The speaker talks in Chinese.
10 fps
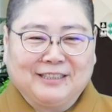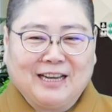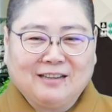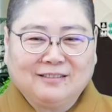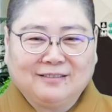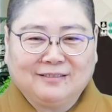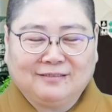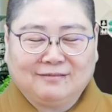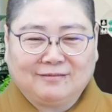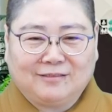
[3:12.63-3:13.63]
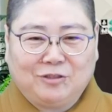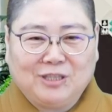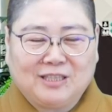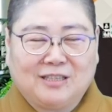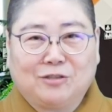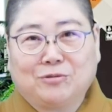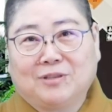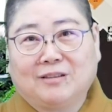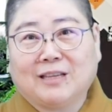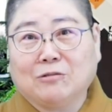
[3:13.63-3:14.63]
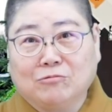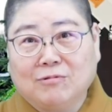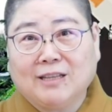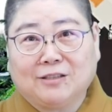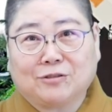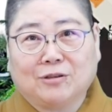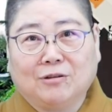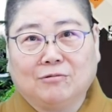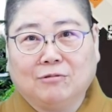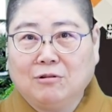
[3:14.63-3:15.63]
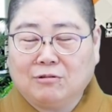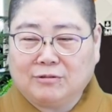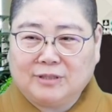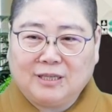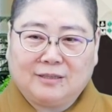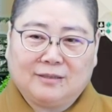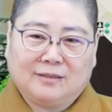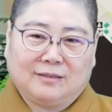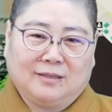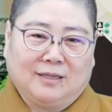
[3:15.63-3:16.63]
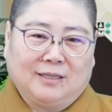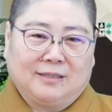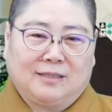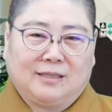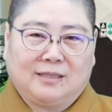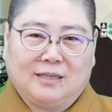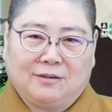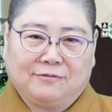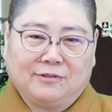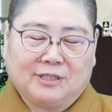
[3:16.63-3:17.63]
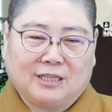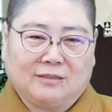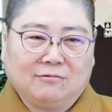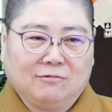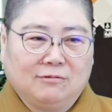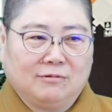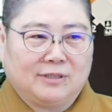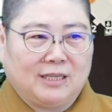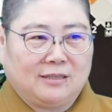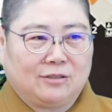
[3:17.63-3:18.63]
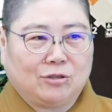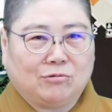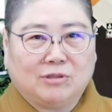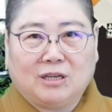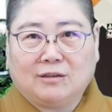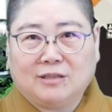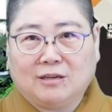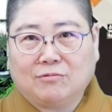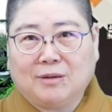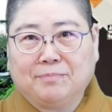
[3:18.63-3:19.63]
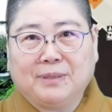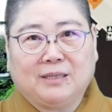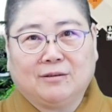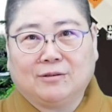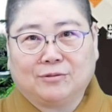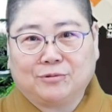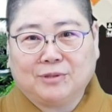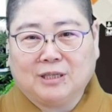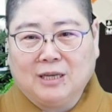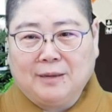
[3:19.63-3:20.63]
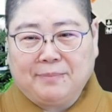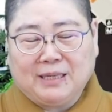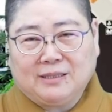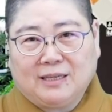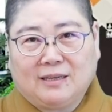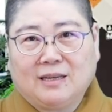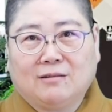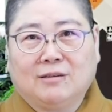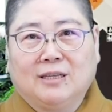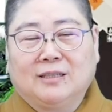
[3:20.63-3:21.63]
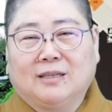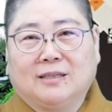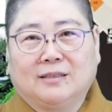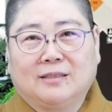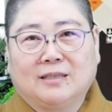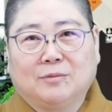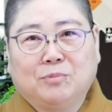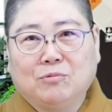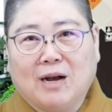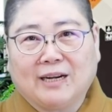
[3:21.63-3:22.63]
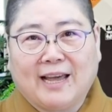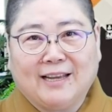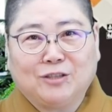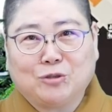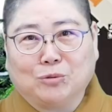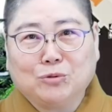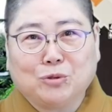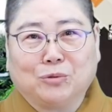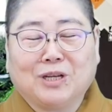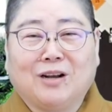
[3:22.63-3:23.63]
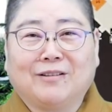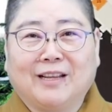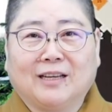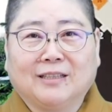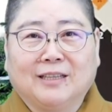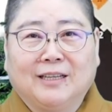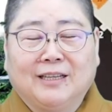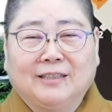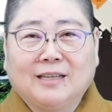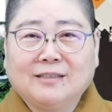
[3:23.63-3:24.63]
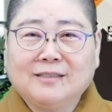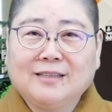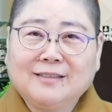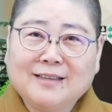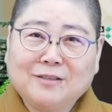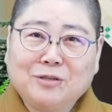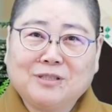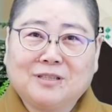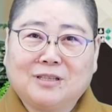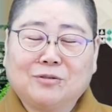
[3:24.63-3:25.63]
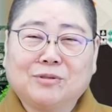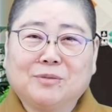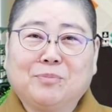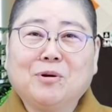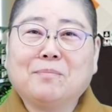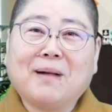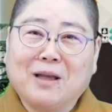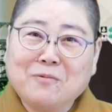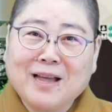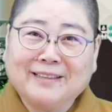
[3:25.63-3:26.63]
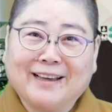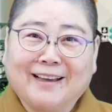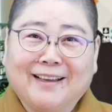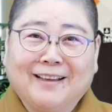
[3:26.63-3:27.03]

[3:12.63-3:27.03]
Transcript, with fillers: 当。确诊人数到达五万的时候，哦，这个 city 要封城，哦，这个州要要关闭，哦，如何边界要呃这个不往来，种种考量。但是现在确诊人数是破百万啊，